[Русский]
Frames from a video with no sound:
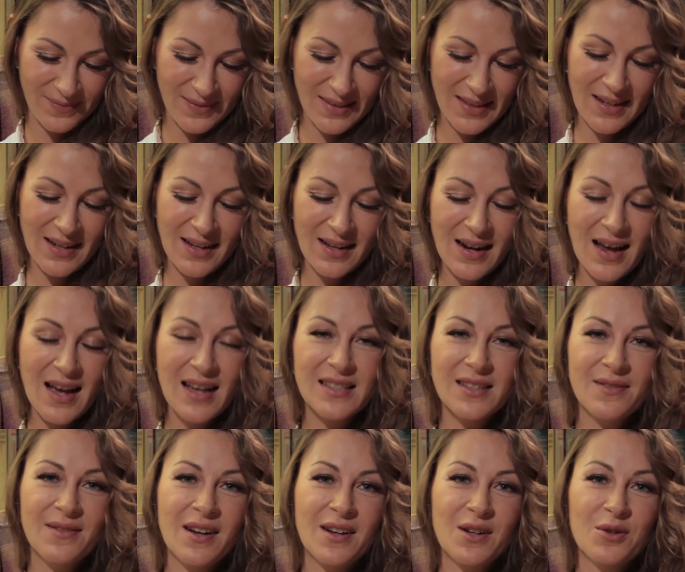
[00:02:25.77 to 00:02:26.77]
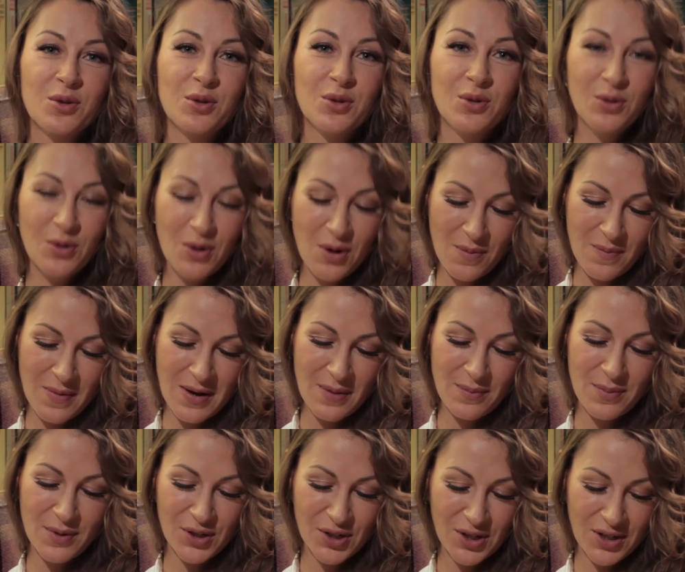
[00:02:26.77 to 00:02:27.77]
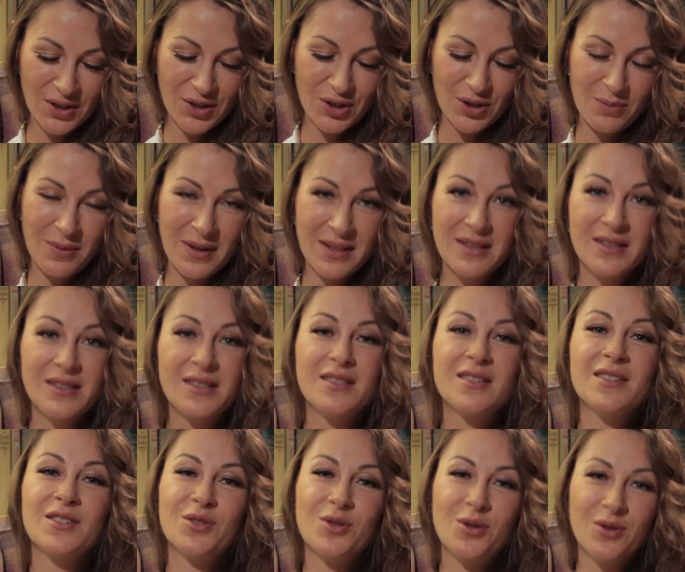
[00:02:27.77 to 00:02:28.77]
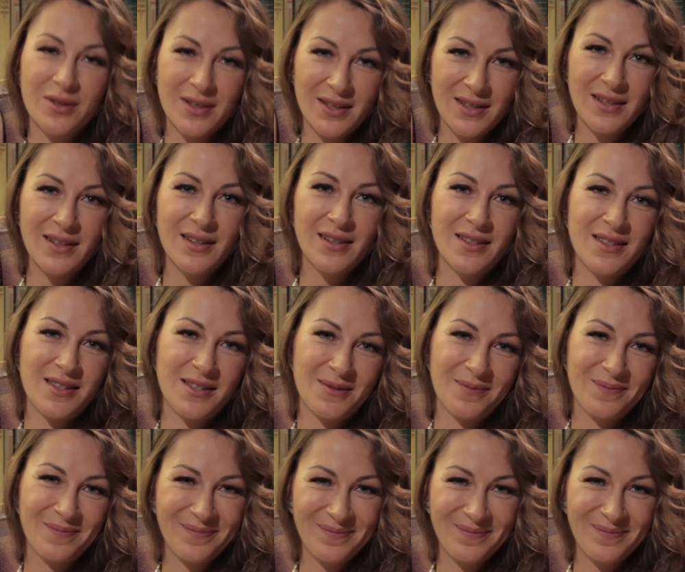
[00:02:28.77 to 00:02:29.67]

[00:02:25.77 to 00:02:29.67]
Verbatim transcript: Три раза вокруг дома обежит, чтобы один стежок сделать.